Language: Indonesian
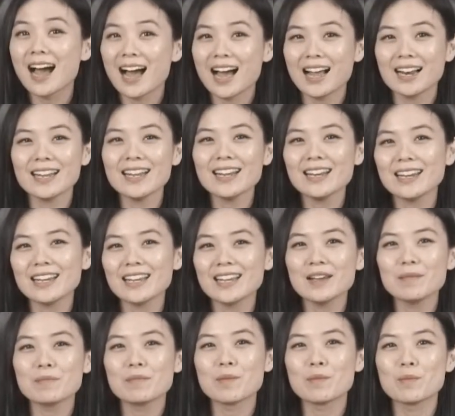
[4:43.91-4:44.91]
Hal
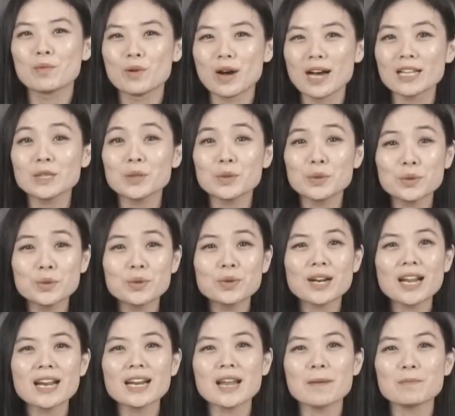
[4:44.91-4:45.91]
ini membuat
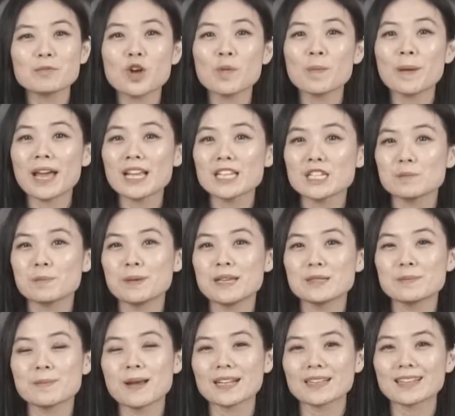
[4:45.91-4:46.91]
ukuran laptop
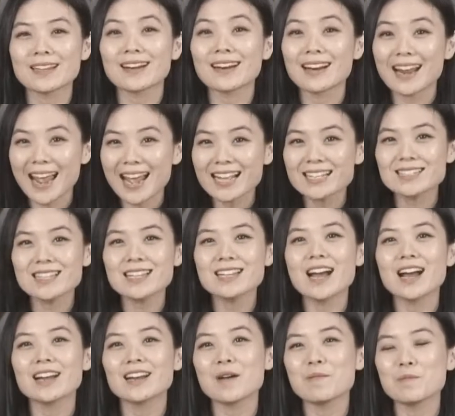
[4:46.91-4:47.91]
HP Spectre
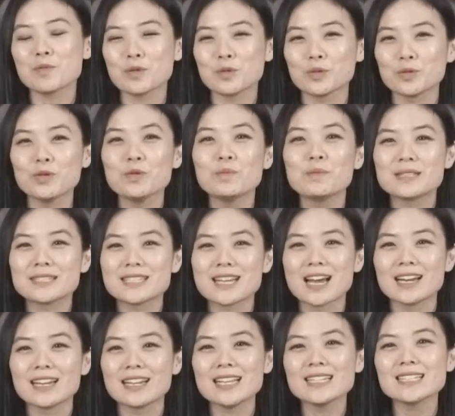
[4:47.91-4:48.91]
X360
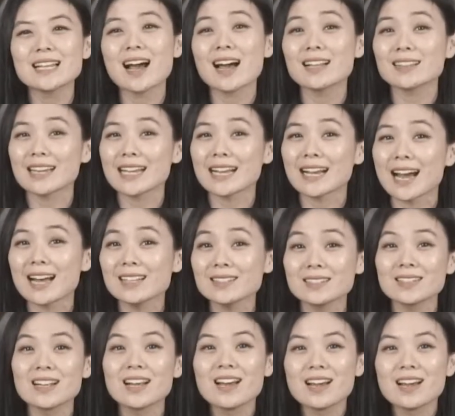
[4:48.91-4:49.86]
menjadi sangat ringkas